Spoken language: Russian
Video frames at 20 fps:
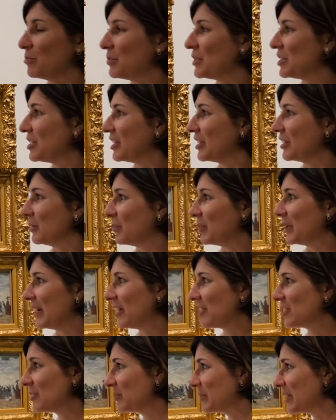песчаным
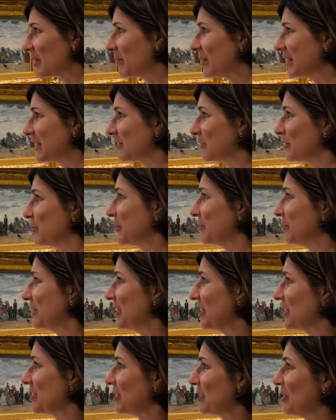пляжам нормандского
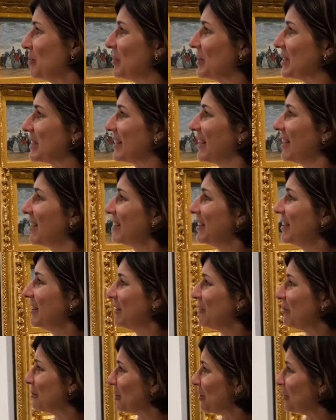побережья и писал
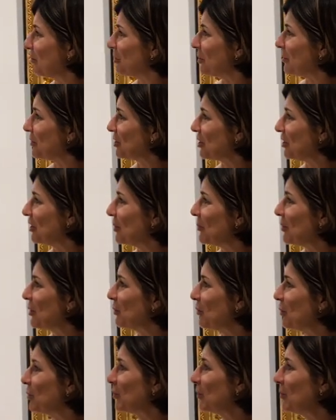вот эту вот
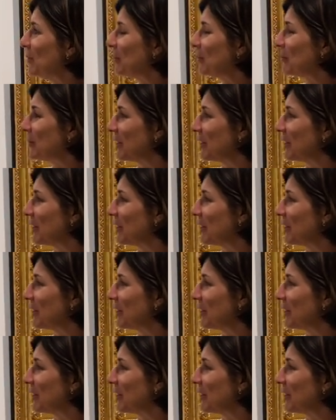фешенебельную публику,